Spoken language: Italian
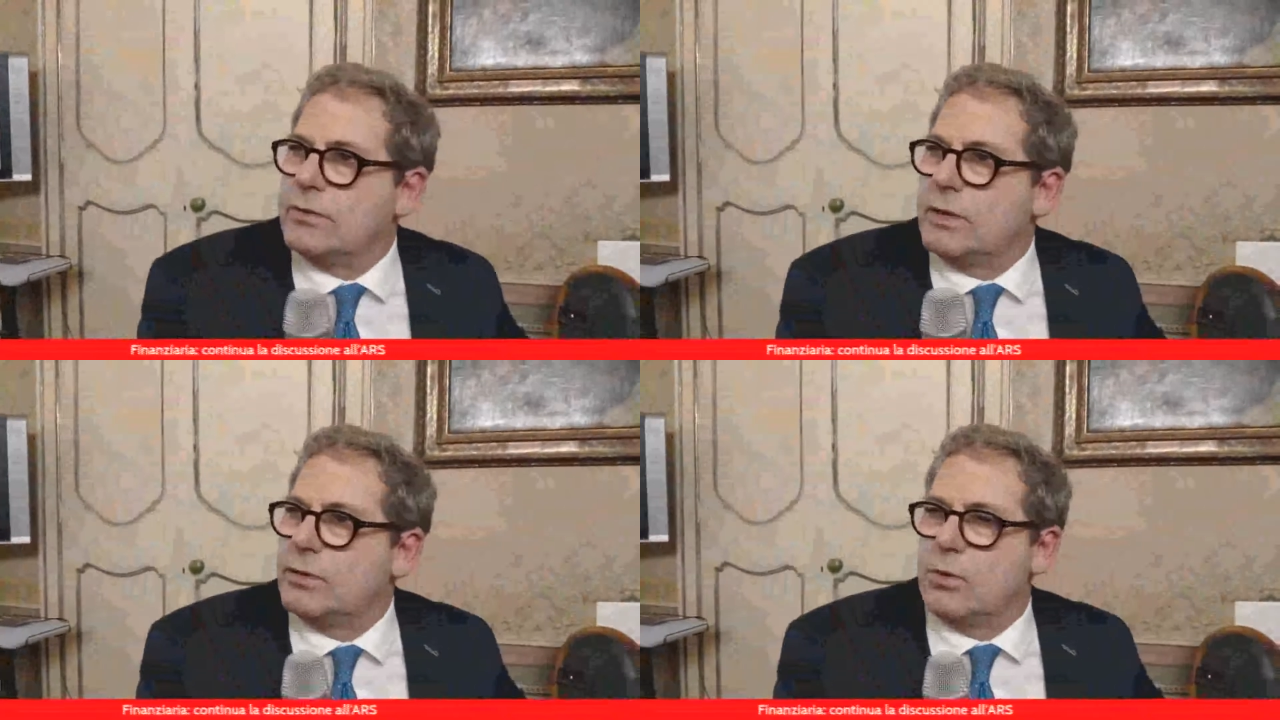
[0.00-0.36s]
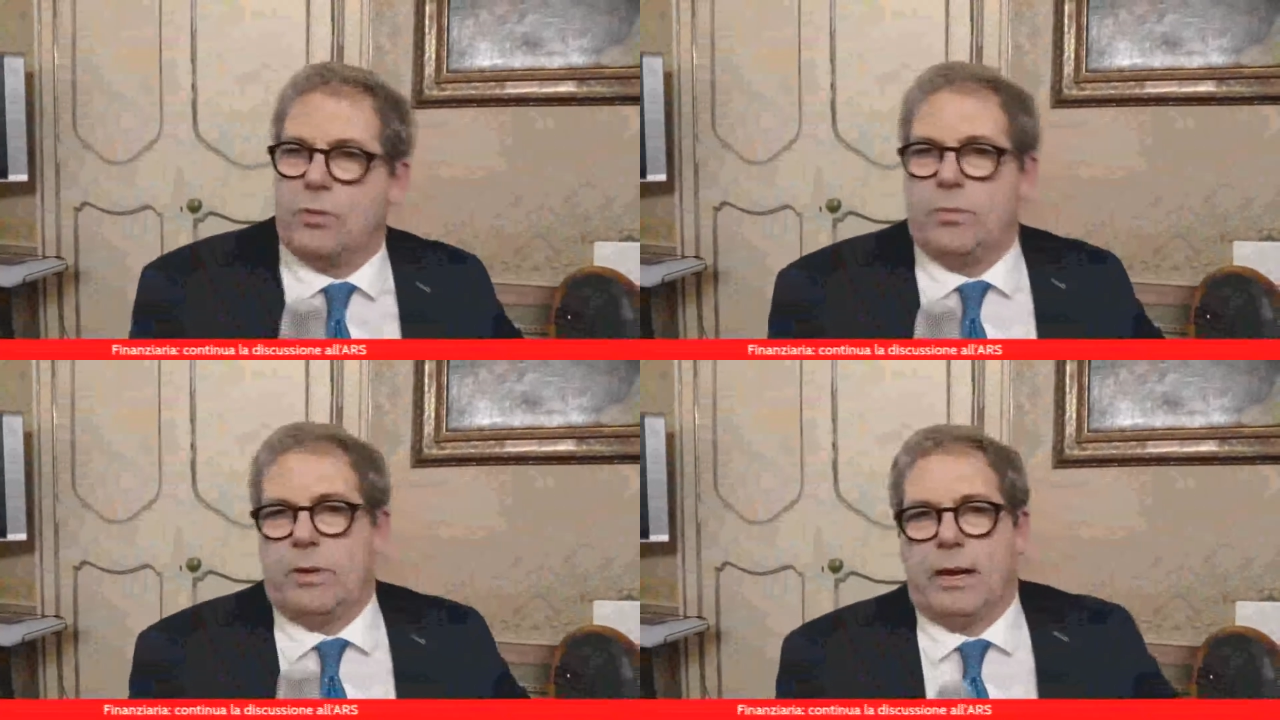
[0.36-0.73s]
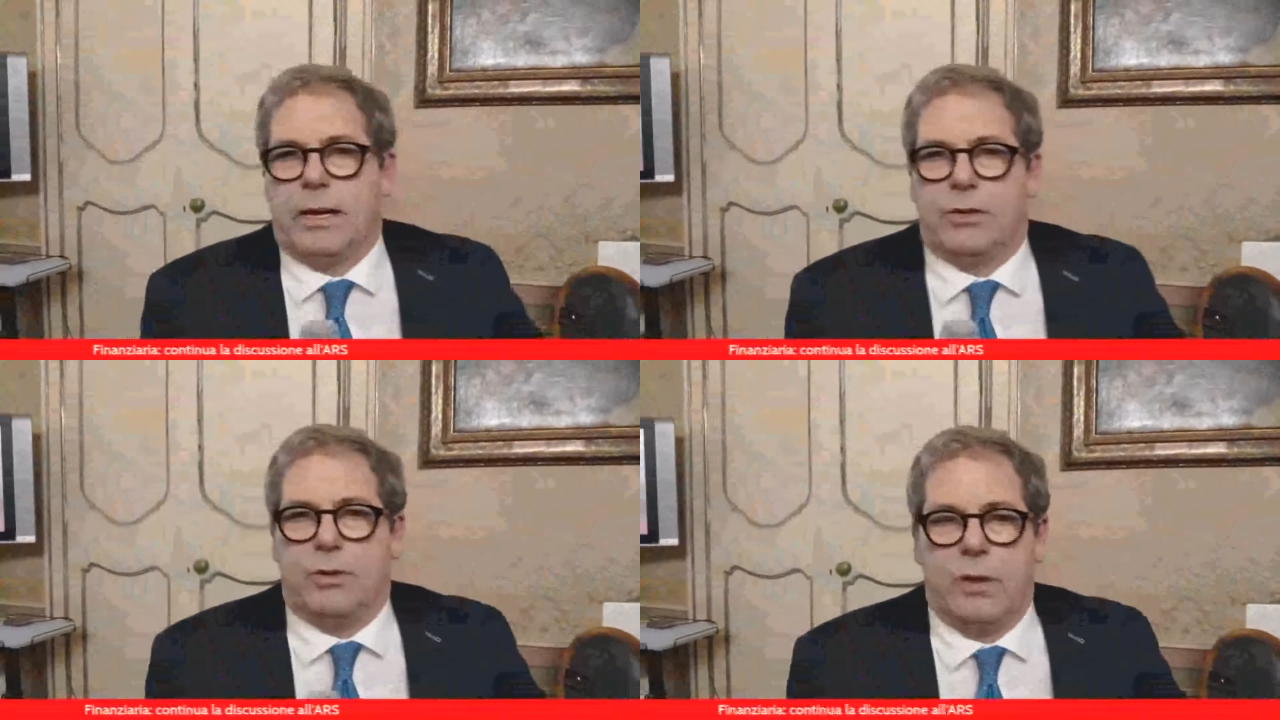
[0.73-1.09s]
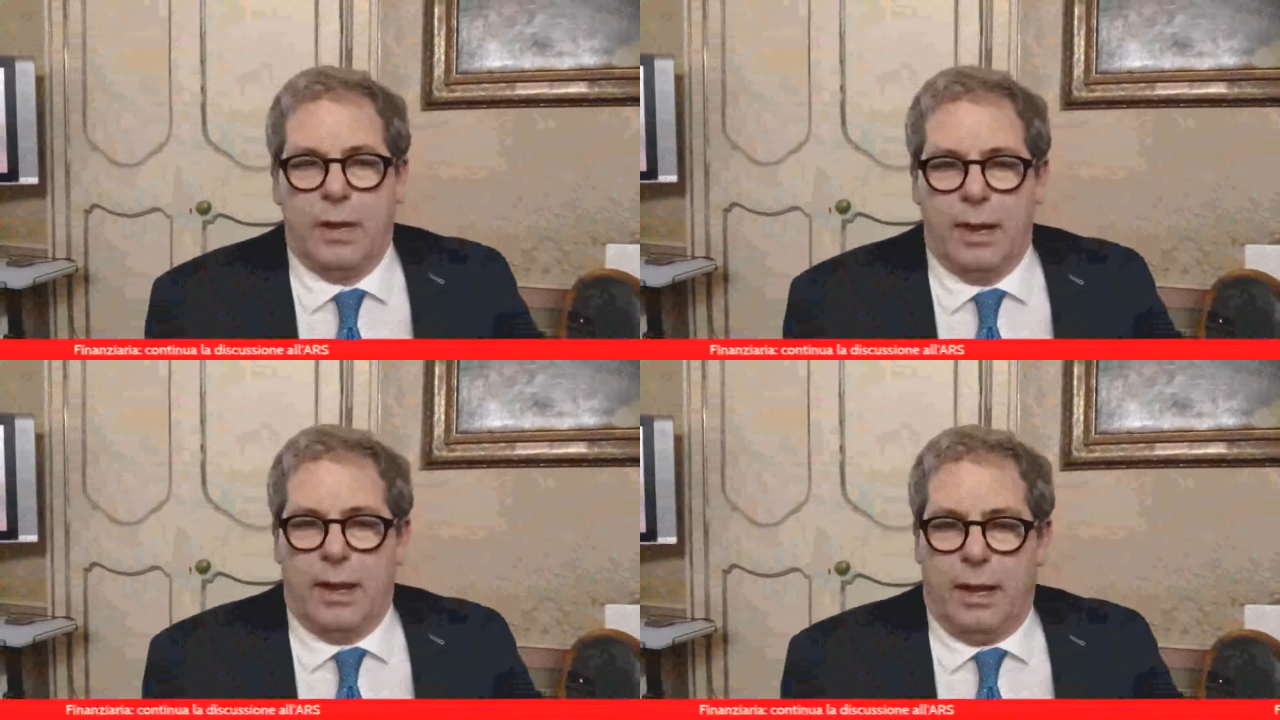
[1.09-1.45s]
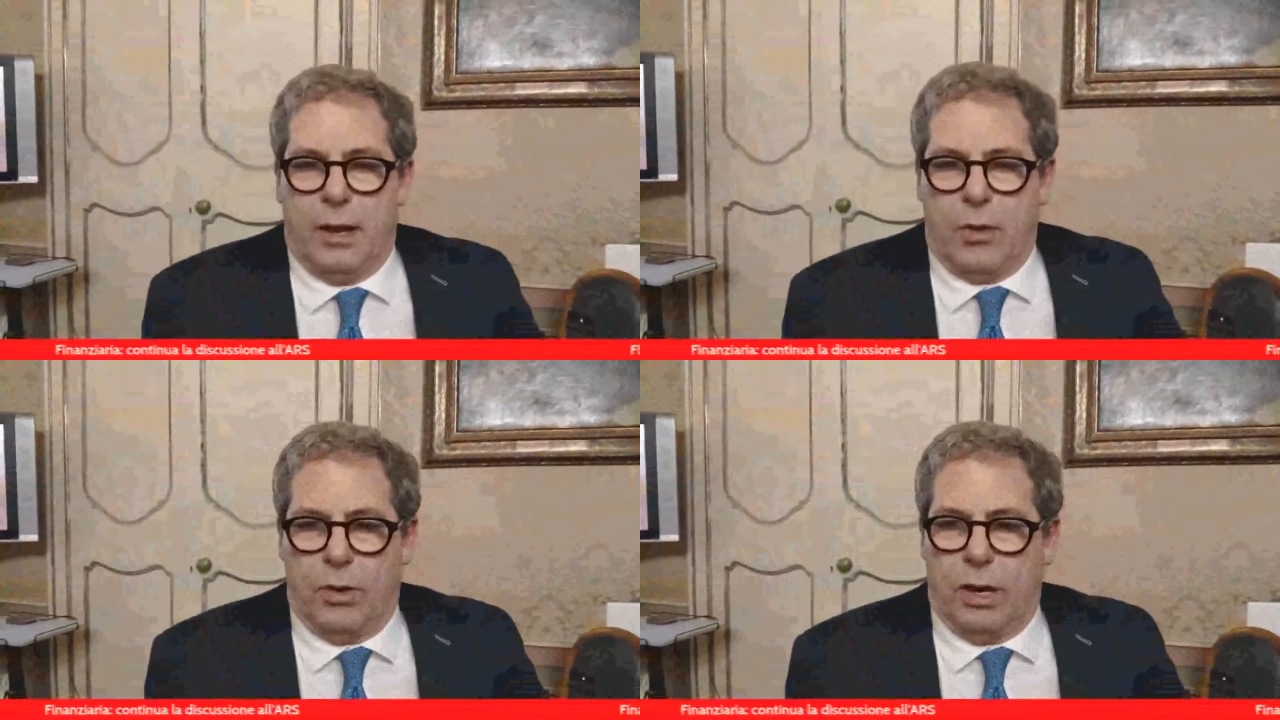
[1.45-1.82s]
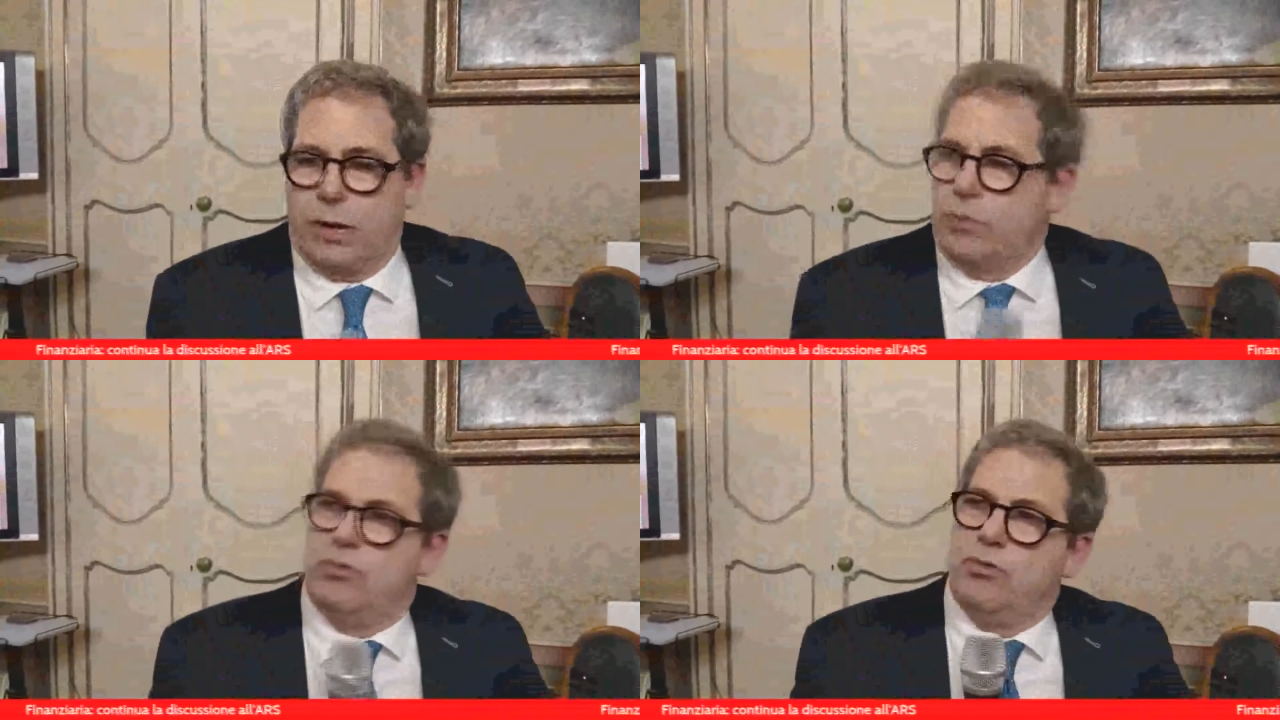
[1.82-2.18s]
che è stato combinato con
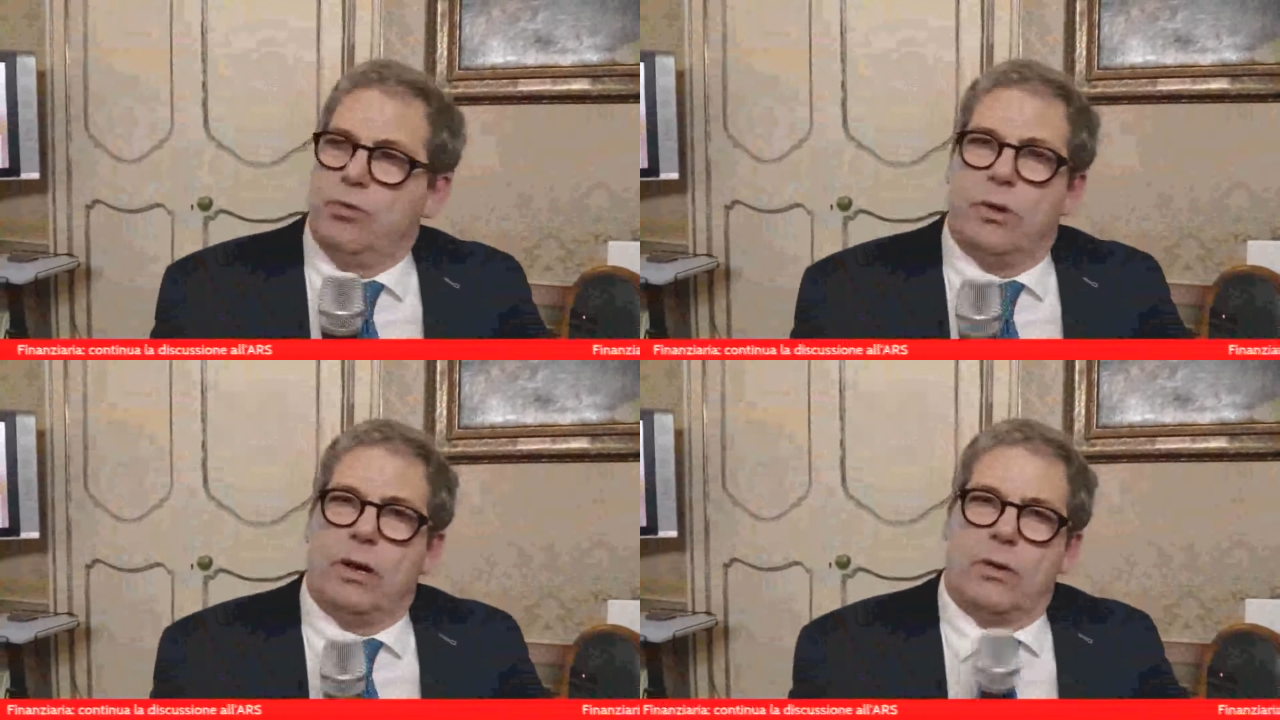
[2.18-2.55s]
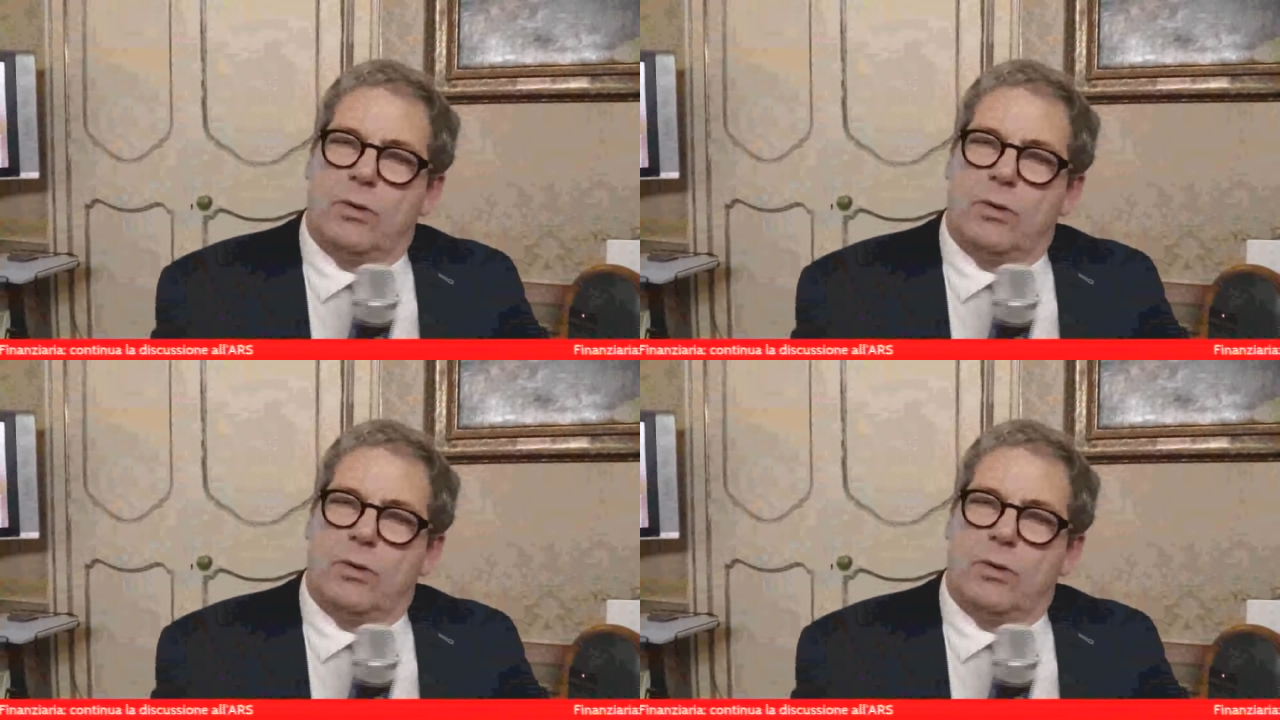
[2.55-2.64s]
la chiusura,